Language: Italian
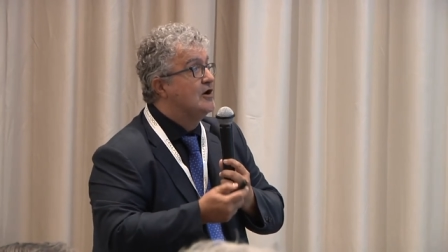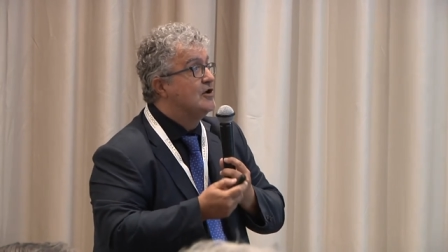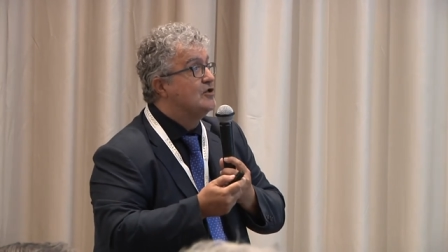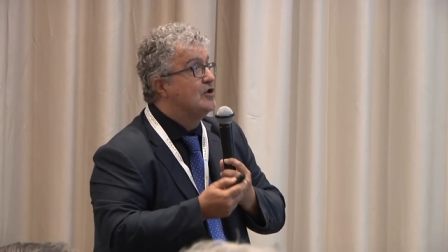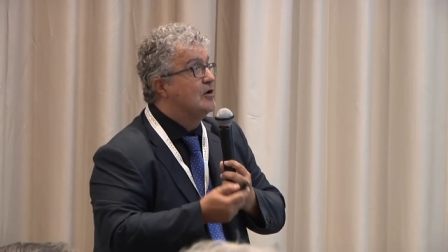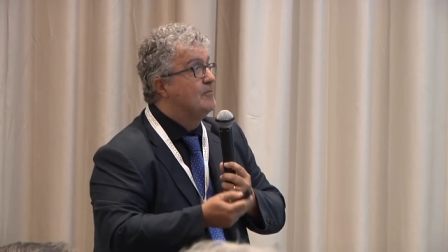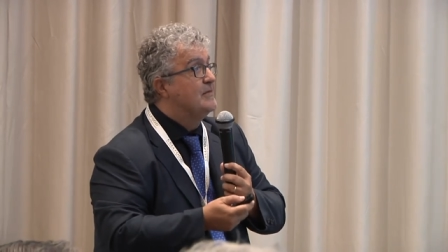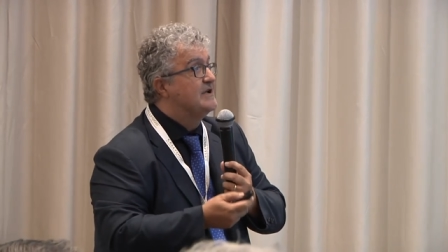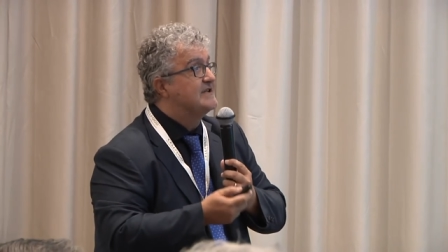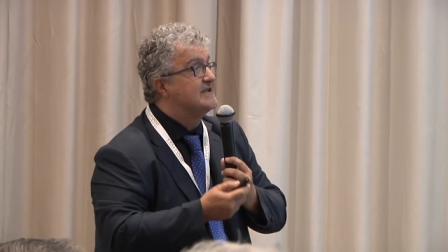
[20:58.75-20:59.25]

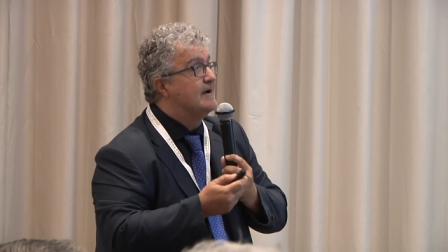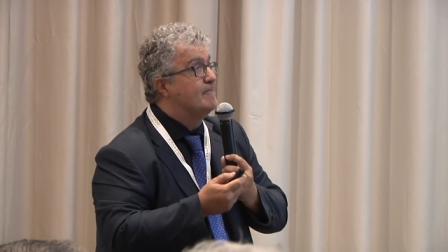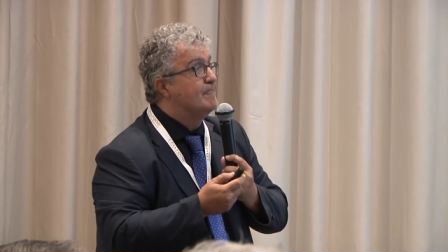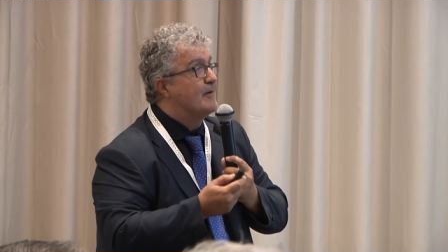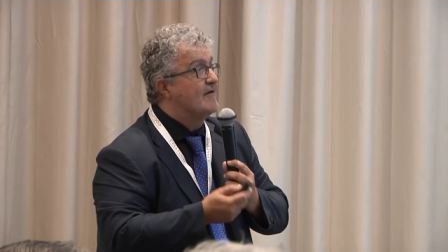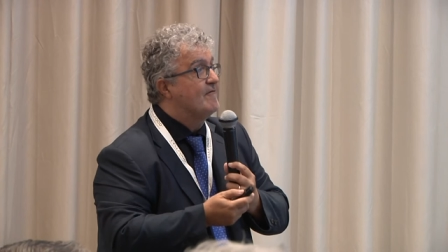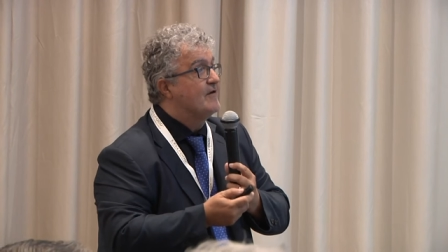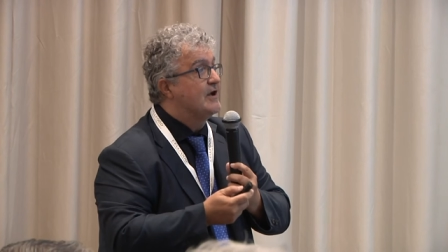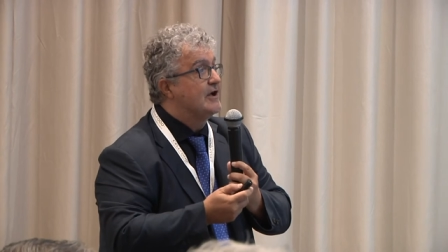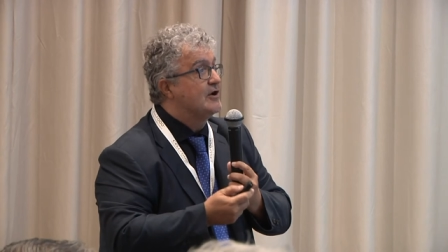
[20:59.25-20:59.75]
Non mi
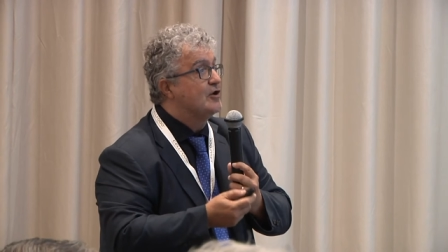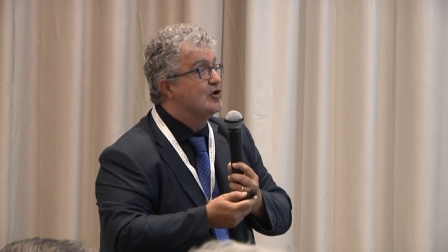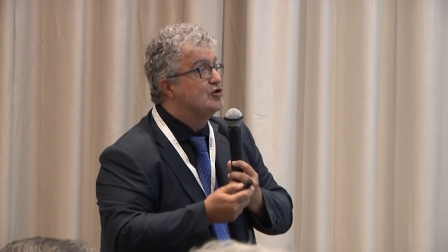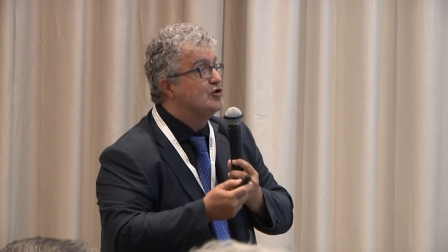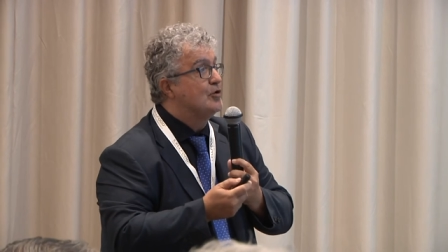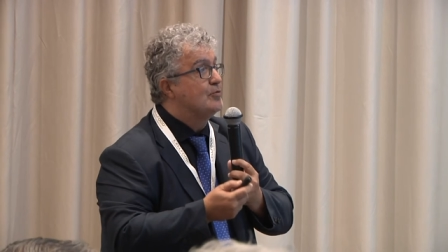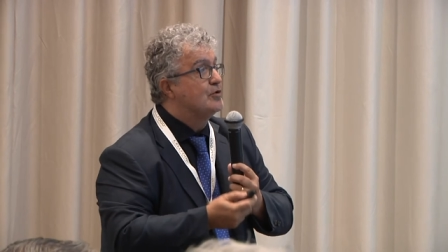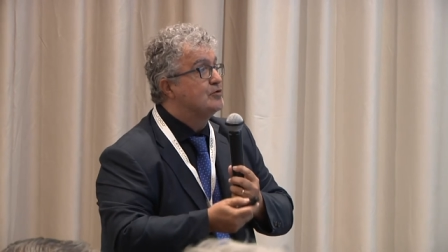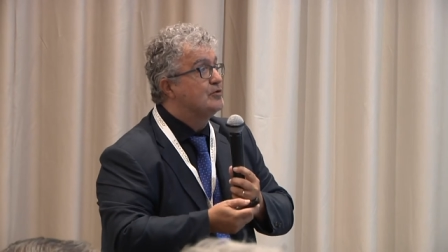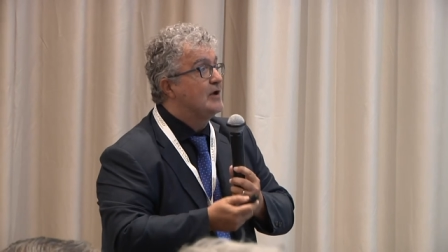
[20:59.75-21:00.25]
sembra vero
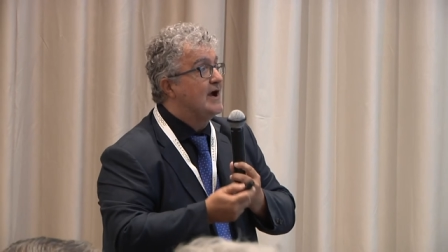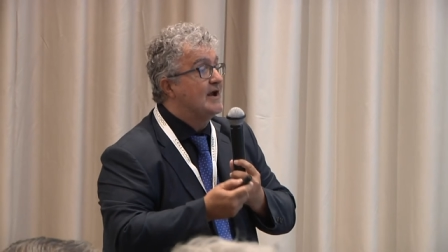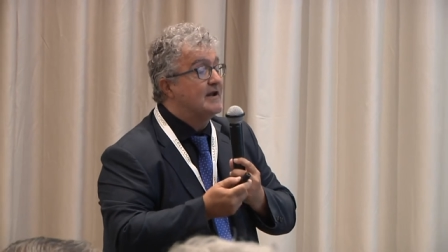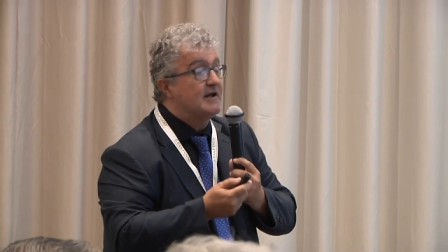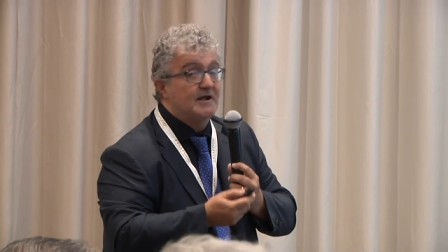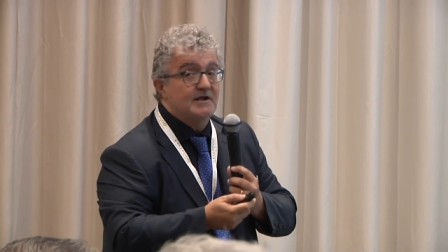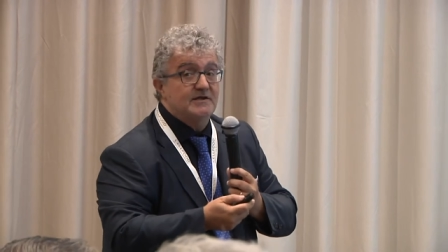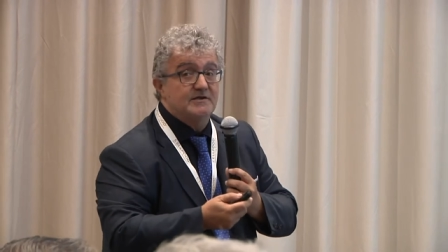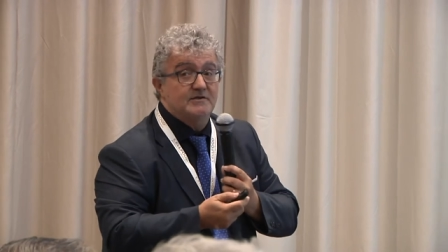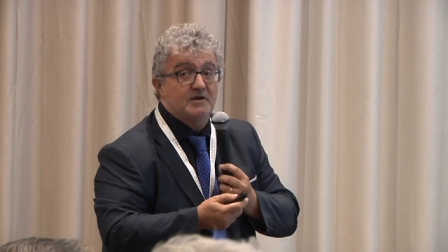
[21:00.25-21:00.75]
dopo due anni
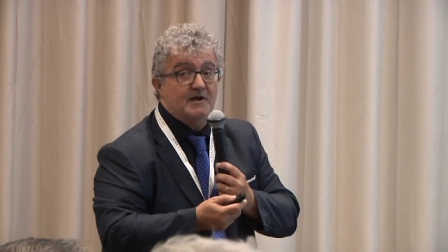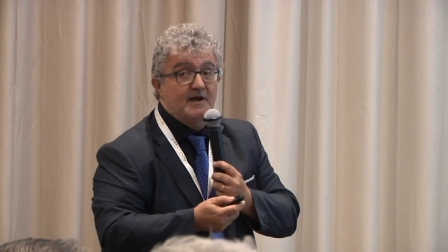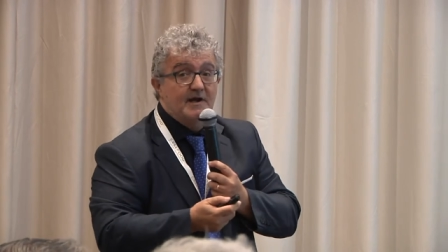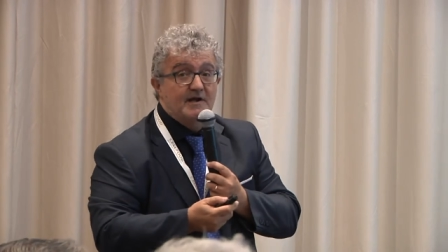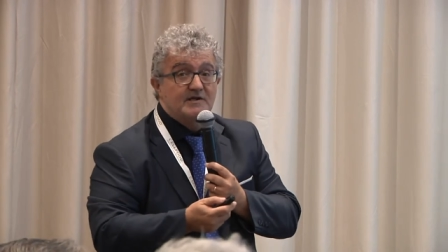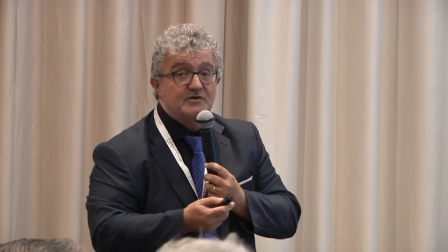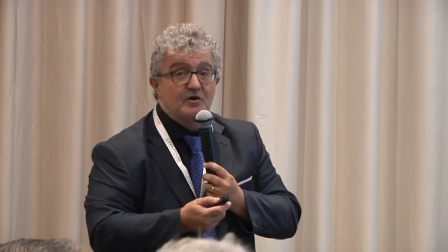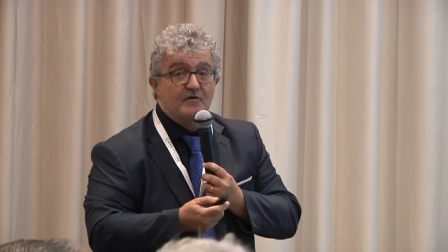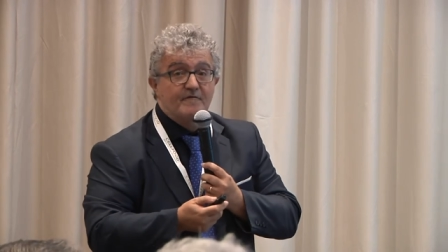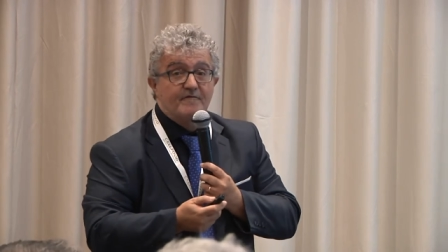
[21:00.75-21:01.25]
che, che
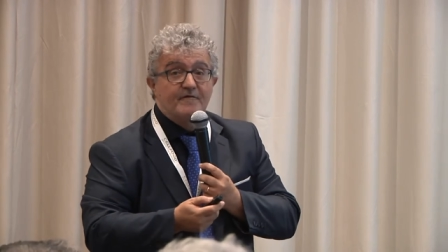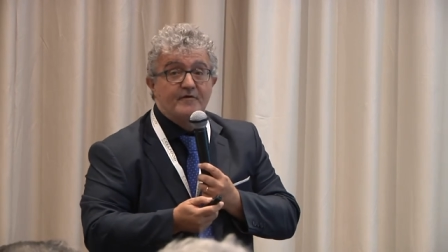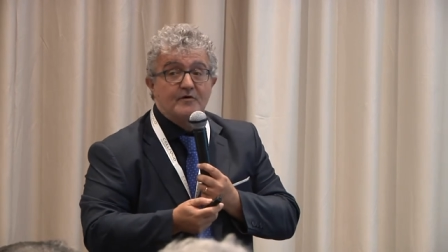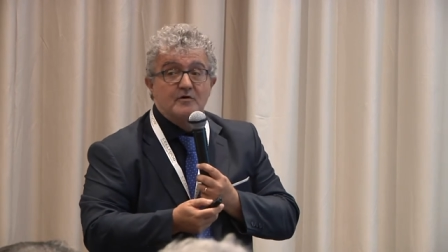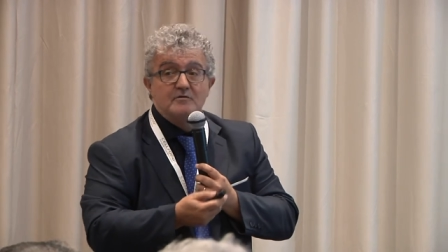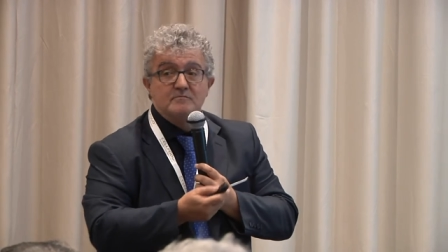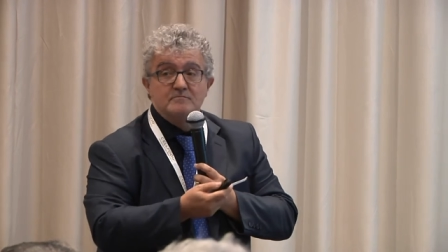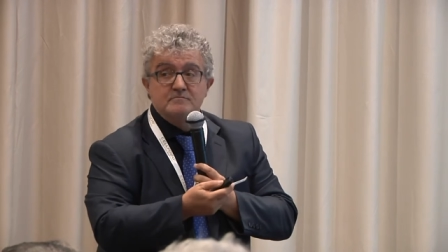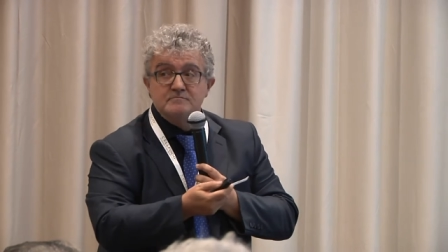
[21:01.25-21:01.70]
ne soffro.